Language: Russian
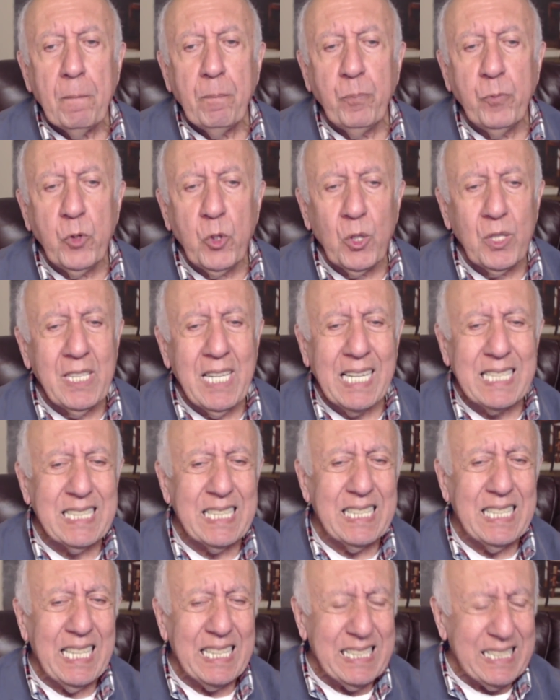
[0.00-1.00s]
но
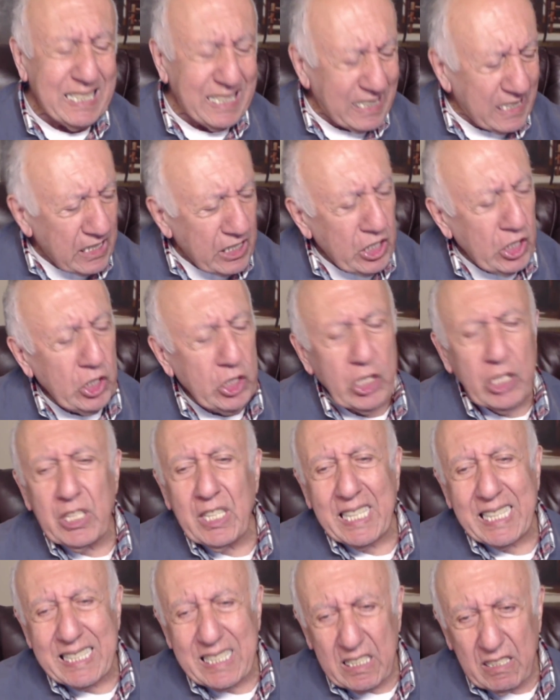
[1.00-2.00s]
даже на
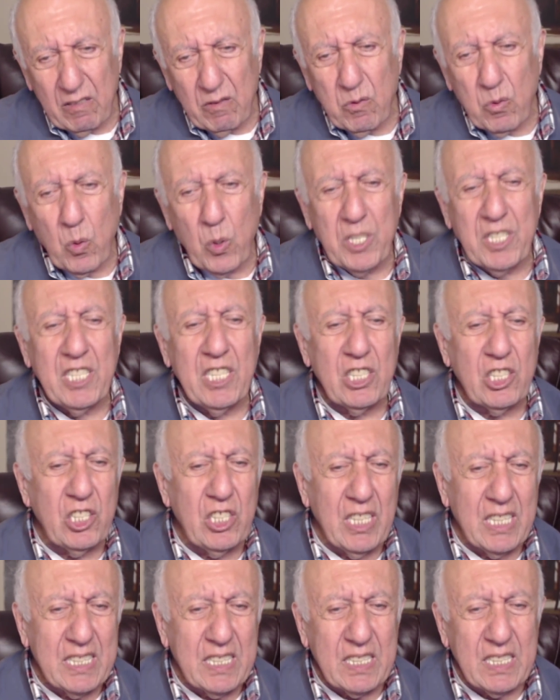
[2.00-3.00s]
сниженных
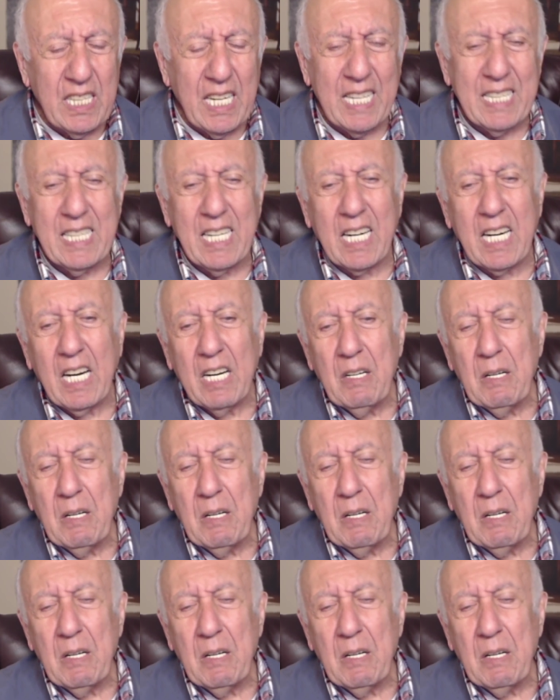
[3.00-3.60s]
сегодняшних ценах,